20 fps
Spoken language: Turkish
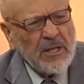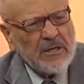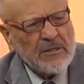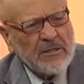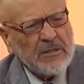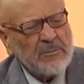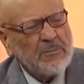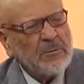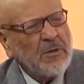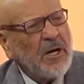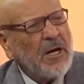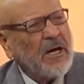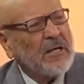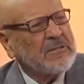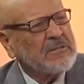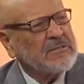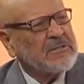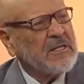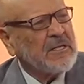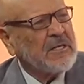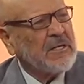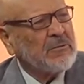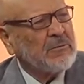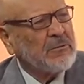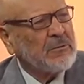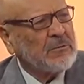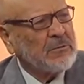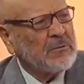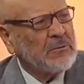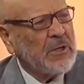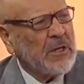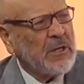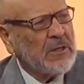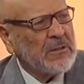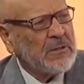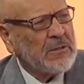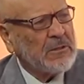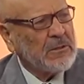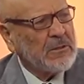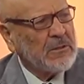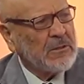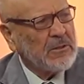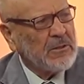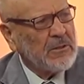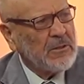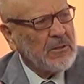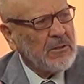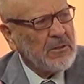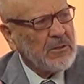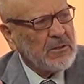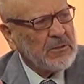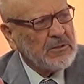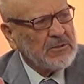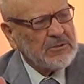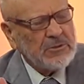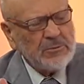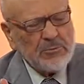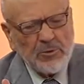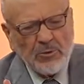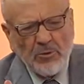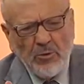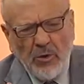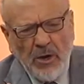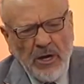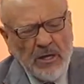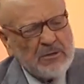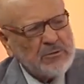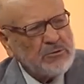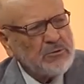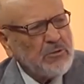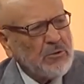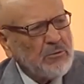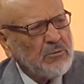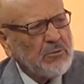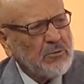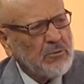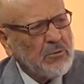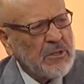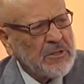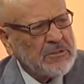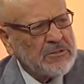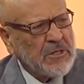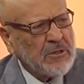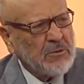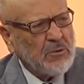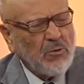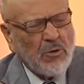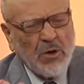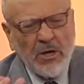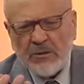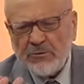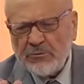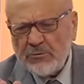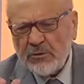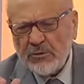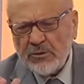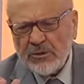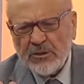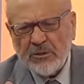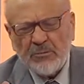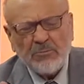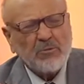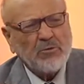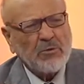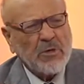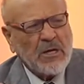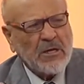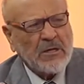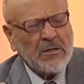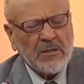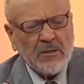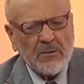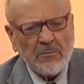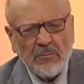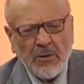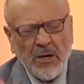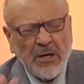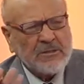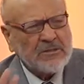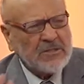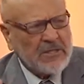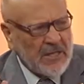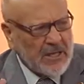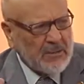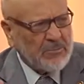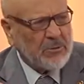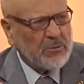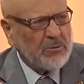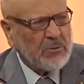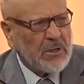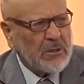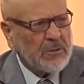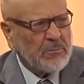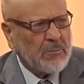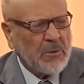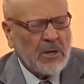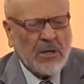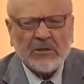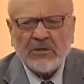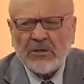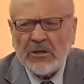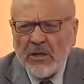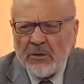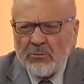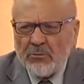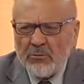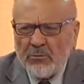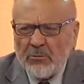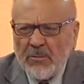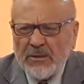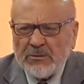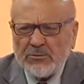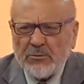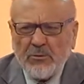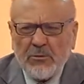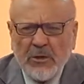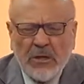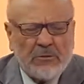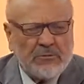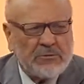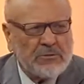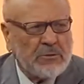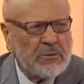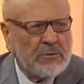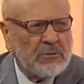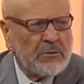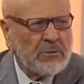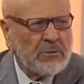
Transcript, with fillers: gibi hadiseler oldu yani. Şimdi koalisyon kurulacak. Koalisyonu kim kurar? Partiler mi kurar? Partiler kurmaz koalisyonu.